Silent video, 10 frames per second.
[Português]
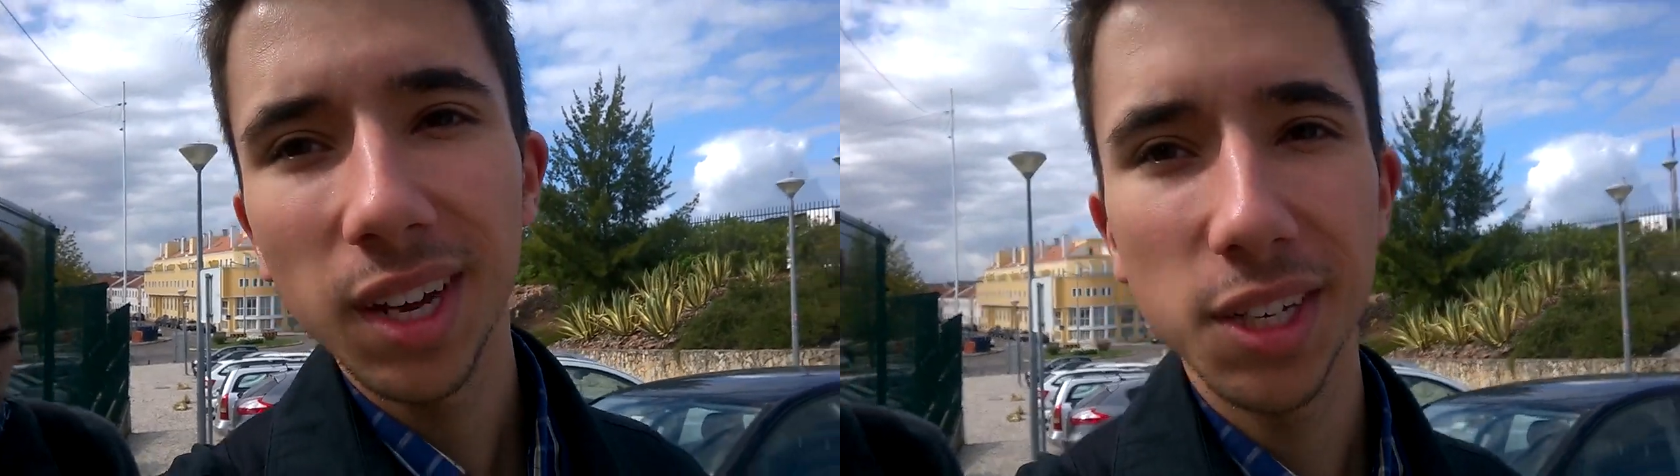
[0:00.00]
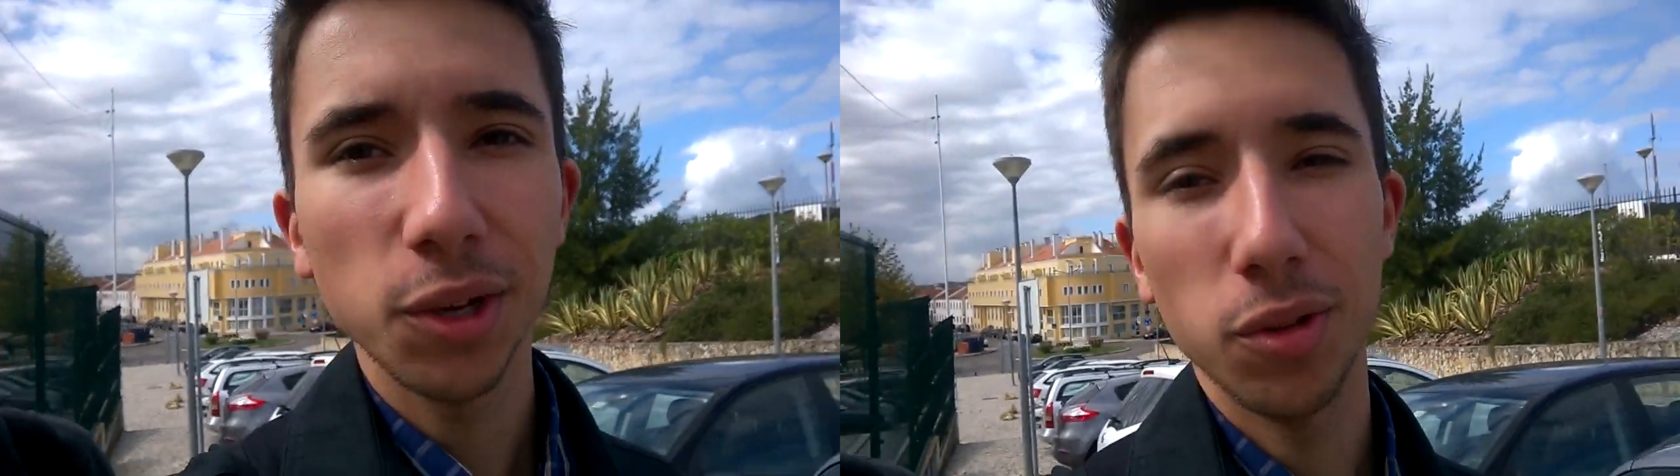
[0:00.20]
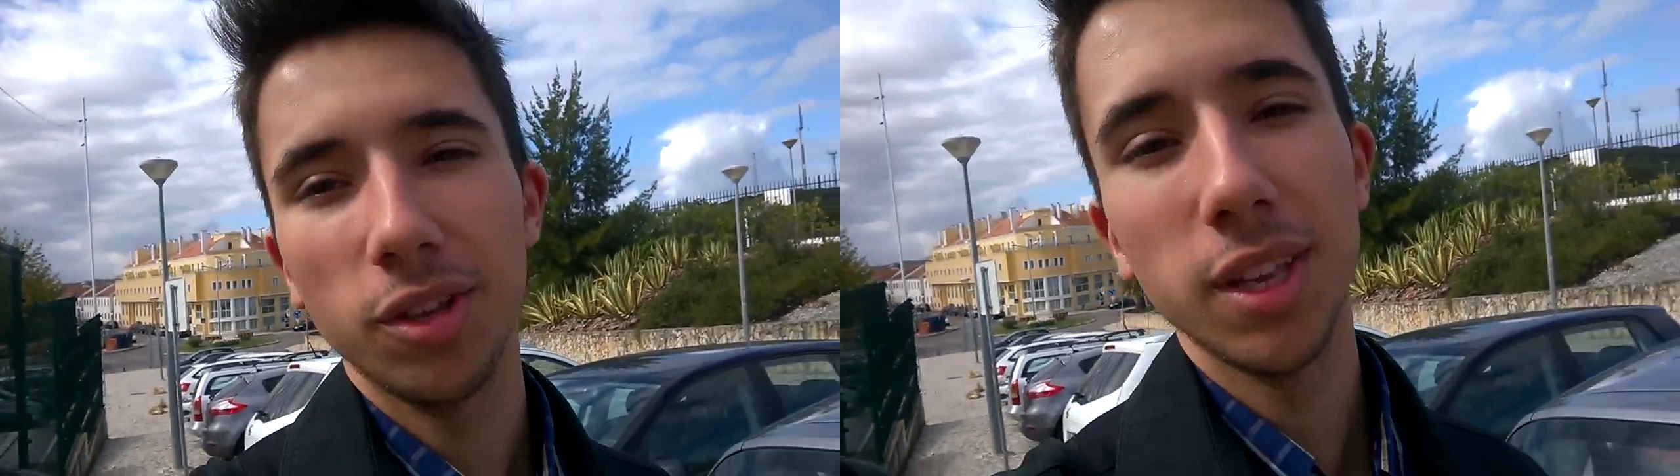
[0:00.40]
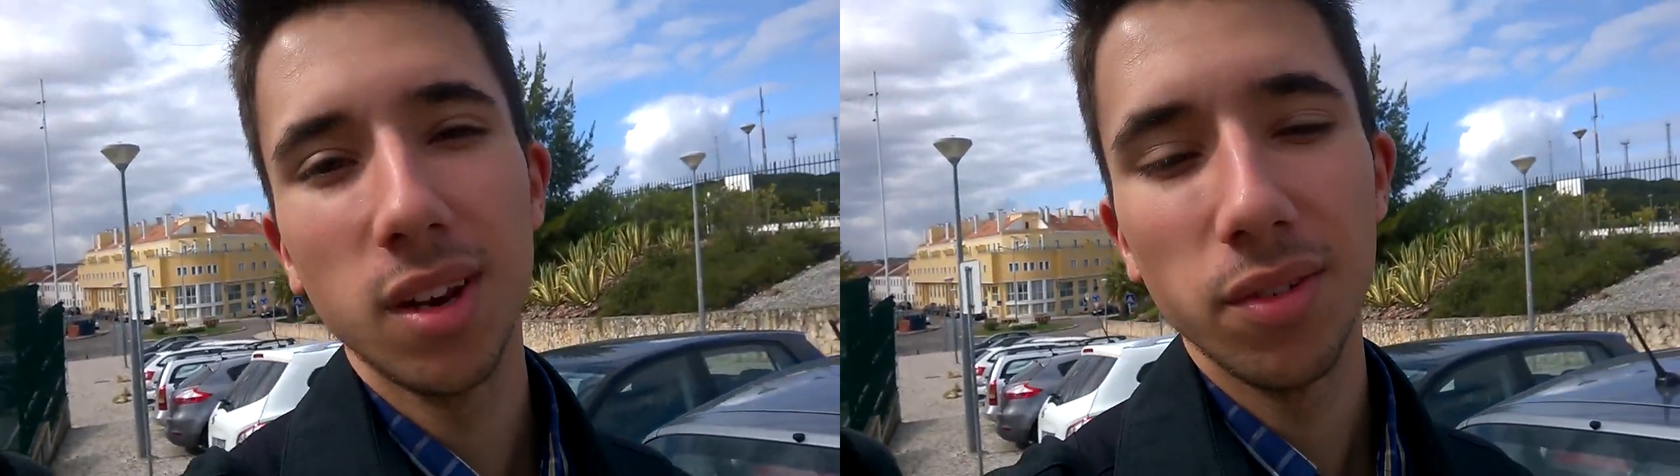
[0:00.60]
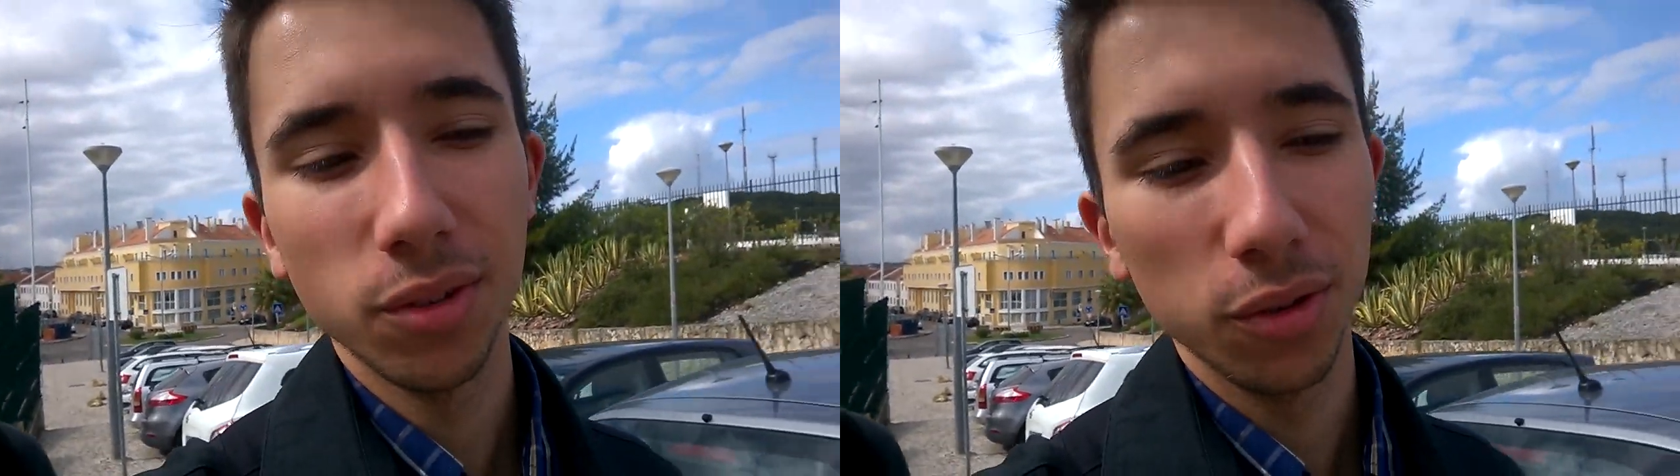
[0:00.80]
esta rotina
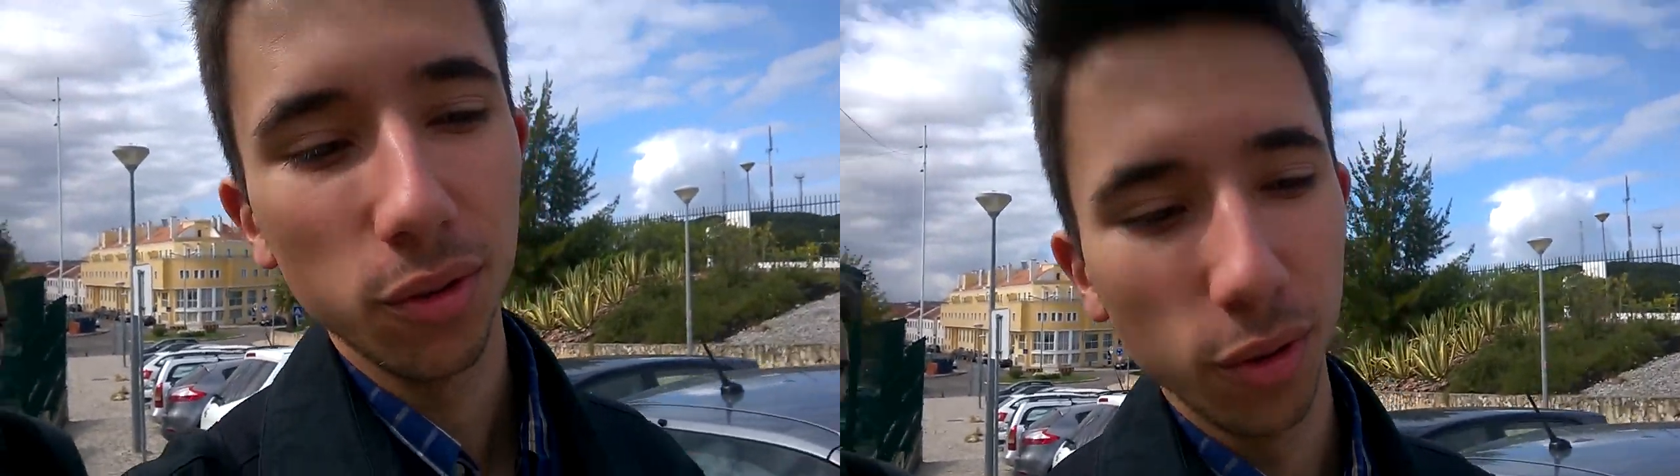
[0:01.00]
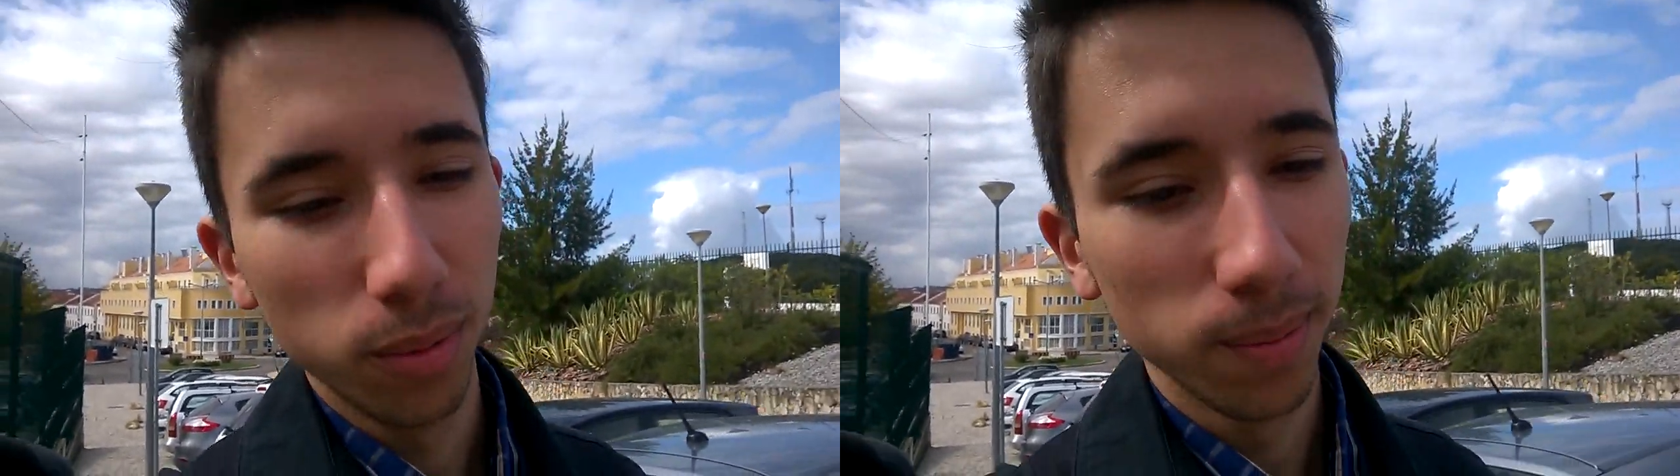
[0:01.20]
através do YouTube.